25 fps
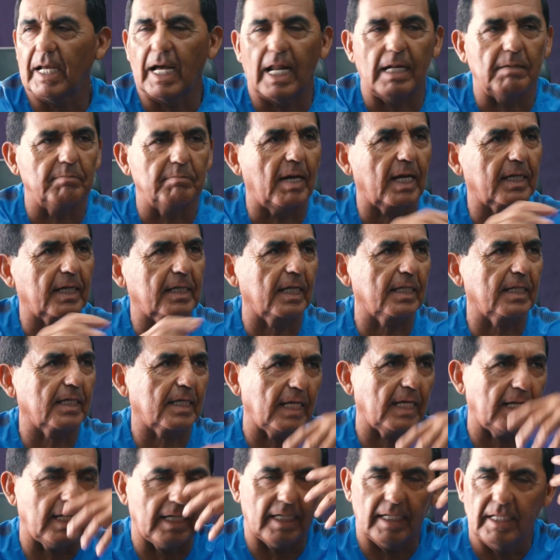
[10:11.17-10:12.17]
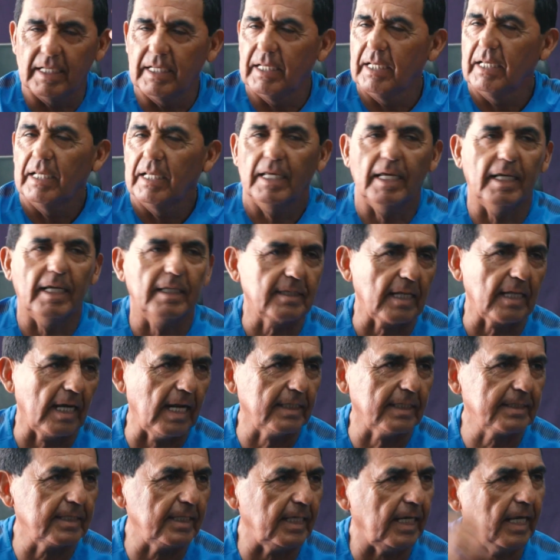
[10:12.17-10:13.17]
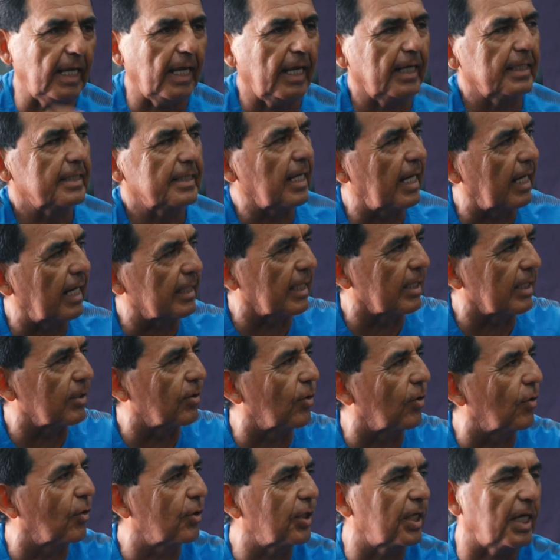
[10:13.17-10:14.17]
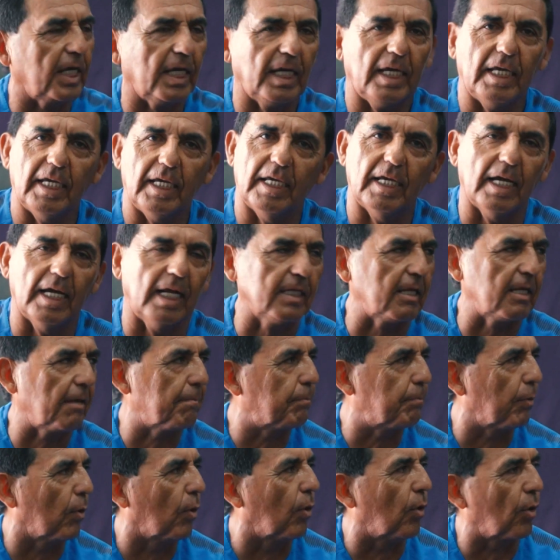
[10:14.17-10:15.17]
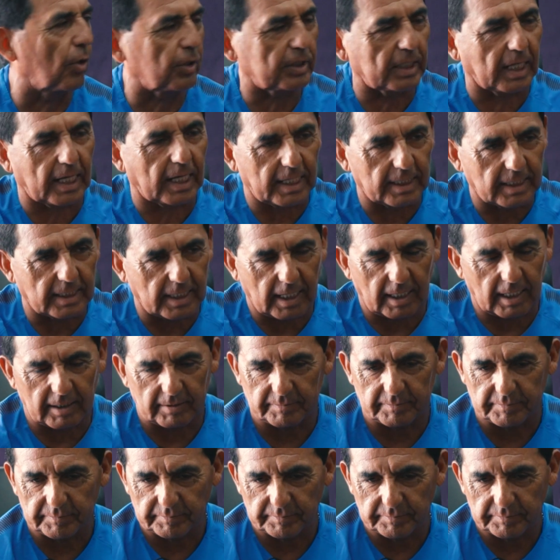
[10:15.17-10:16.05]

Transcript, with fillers: al margen que entra la ciencia, la tecnología, el deporte en general